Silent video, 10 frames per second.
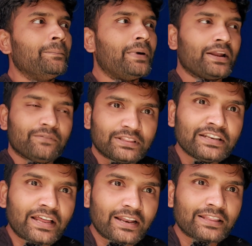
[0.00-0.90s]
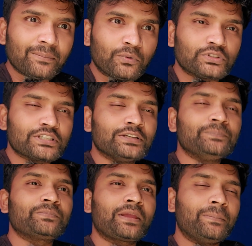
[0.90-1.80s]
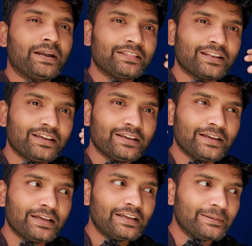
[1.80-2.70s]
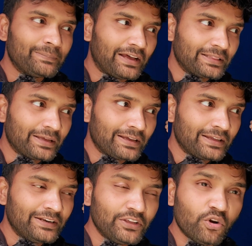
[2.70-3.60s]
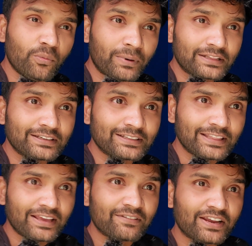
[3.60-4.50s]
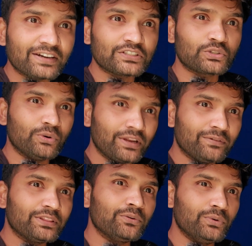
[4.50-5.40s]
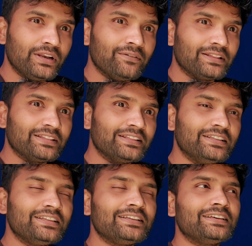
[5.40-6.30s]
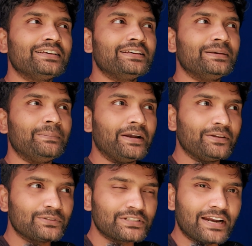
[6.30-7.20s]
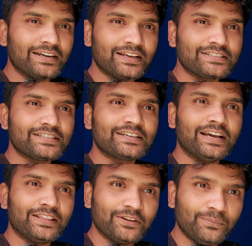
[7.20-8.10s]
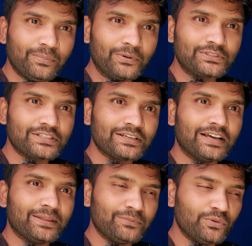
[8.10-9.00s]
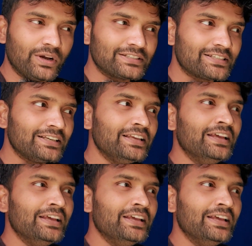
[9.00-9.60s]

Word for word: படம் வந்து நல்லா தான் போச்சு படத்தில் அந்த லியோ படத்துக்கு தேவையான ஸ்டோரி வந்து உள்ளே வந்தது படம் ஸ்டார்ட் ஆச்சு கதையும் போச்சு கதை மூவ் ஆச்சு